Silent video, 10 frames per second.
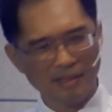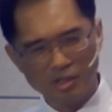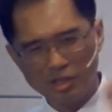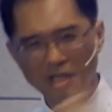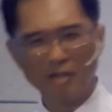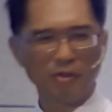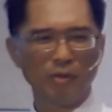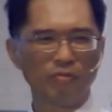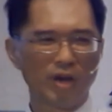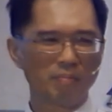去到远
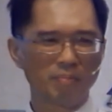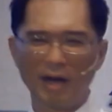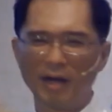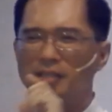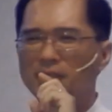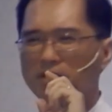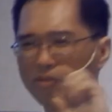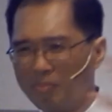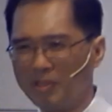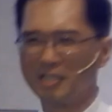方，把
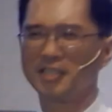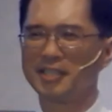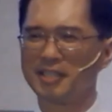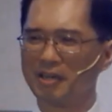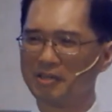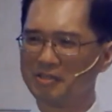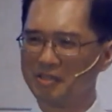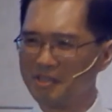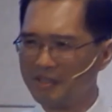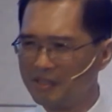我们这些小儿子
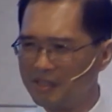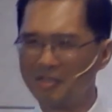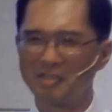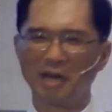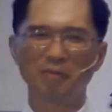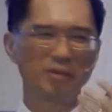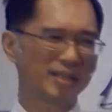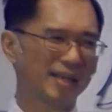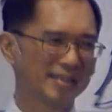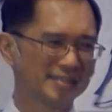找回来。